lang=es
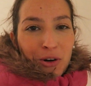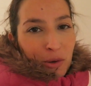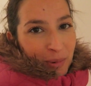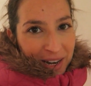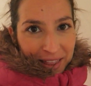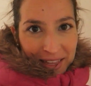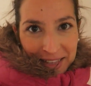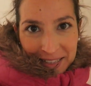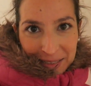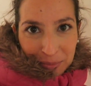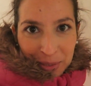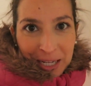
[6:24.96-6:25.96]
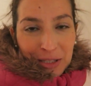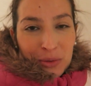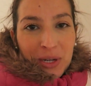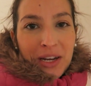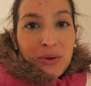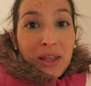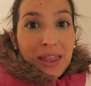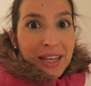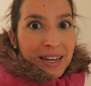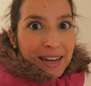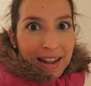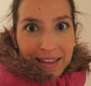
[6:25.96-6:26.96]
Hoy parece que de temperatura no
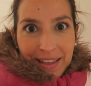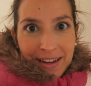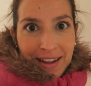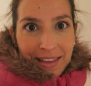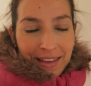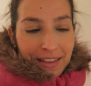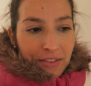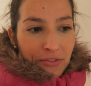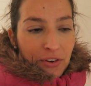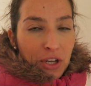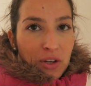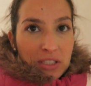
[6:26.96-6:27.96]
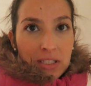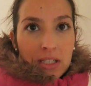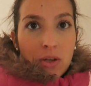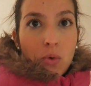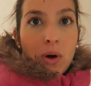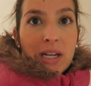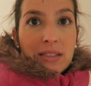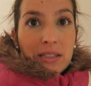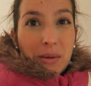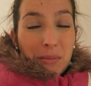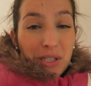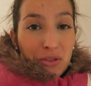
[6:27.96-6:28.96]
hace nada, nada de frío, así que igual
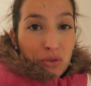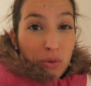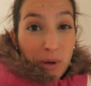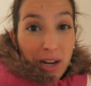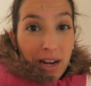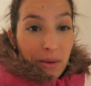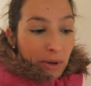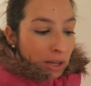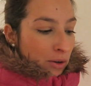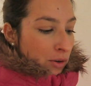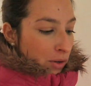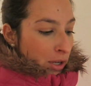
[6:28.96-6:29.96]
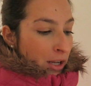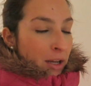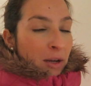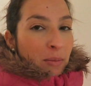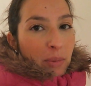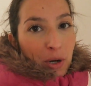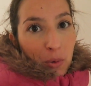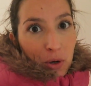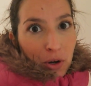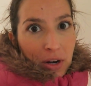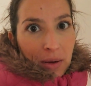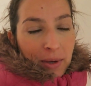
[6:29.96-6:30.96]
hasta me sobra el abrigo. Pero
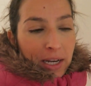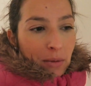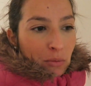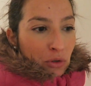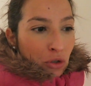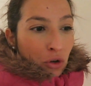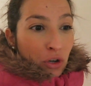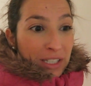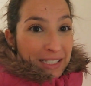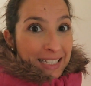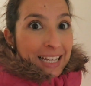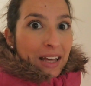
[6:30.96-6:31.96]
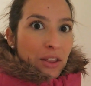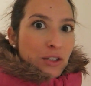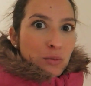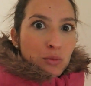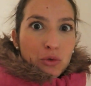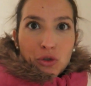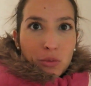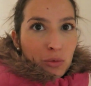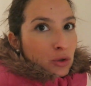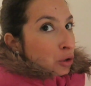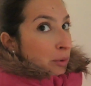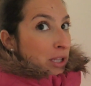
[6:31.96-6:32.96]
bueno, ahora veremos. Lo que sí que hace es mucho,
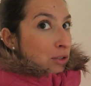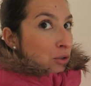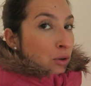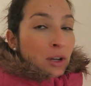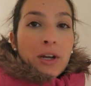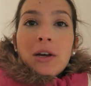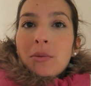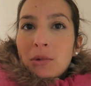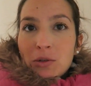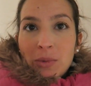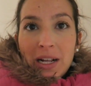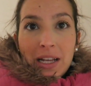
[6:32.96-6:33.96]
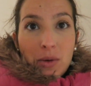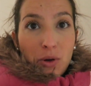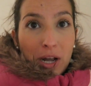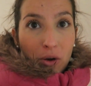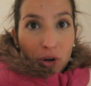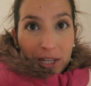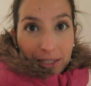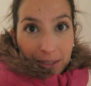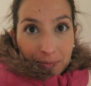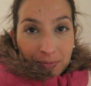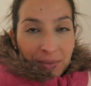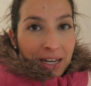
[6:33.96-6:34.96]
mucho viento. Menos mal que llevo la
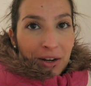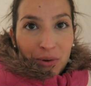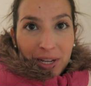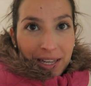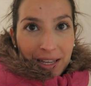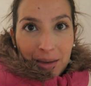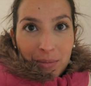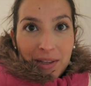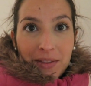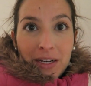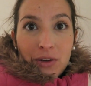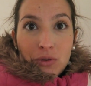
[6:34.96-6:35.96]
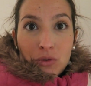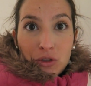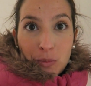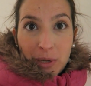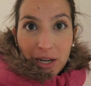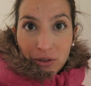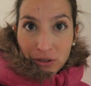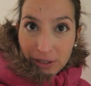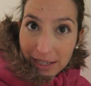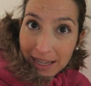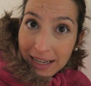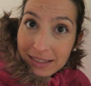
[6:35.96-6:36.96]
coleta, aunque vendré con unos pelos
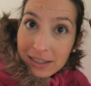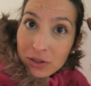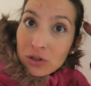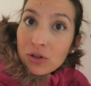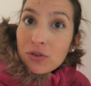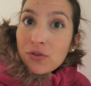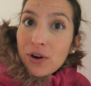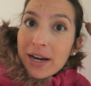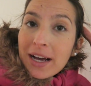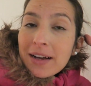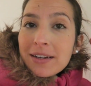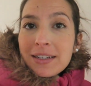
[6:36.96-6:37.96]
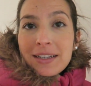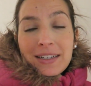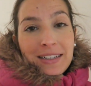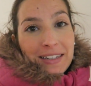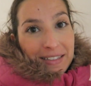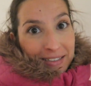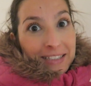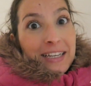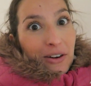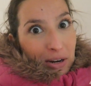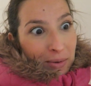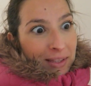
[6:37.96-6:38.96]
que ya les tengo todos fuera.
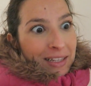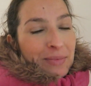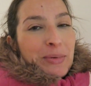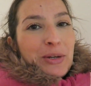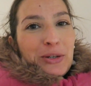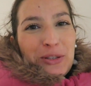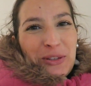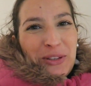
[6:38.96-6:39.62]
Y ahora vendré peor